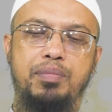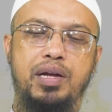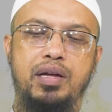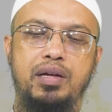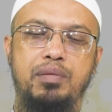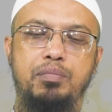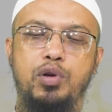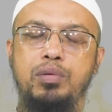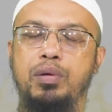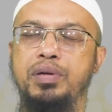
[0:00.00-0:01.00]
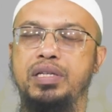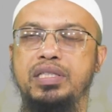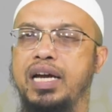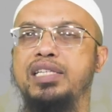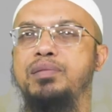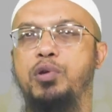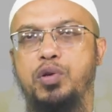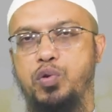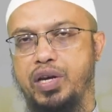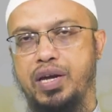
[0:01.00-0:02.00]
আমরা মৌলিকভাবে জায়জই মনে
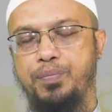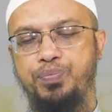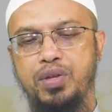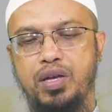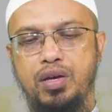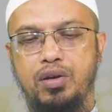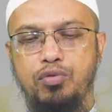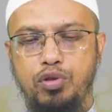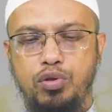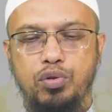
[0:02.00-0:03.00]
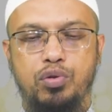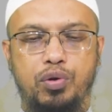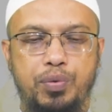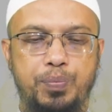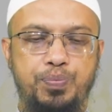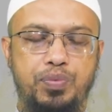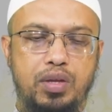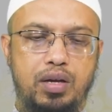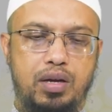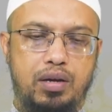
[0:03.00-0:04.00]
করি না দ্বিতীয়ত
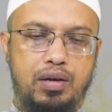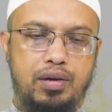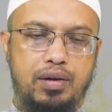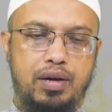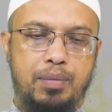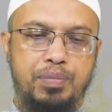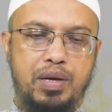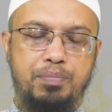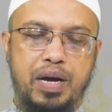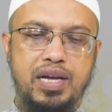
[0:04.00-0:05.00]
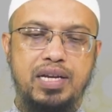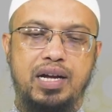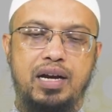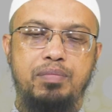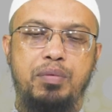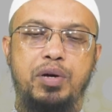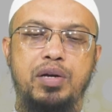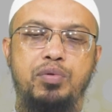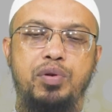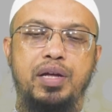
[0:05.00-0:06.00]
আপনার ভাইয়ের কার্ড ব্যবহার
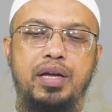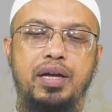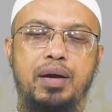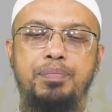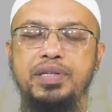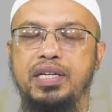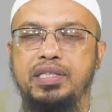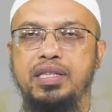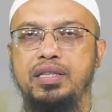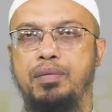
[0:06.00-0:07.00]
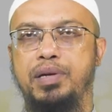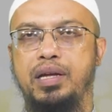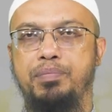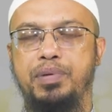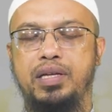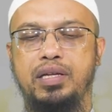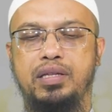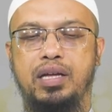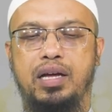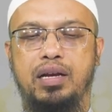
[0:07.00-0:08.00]
করে আপনি যাচ্ছেন তার মানে আপনি
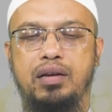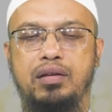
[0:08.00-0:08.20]
তার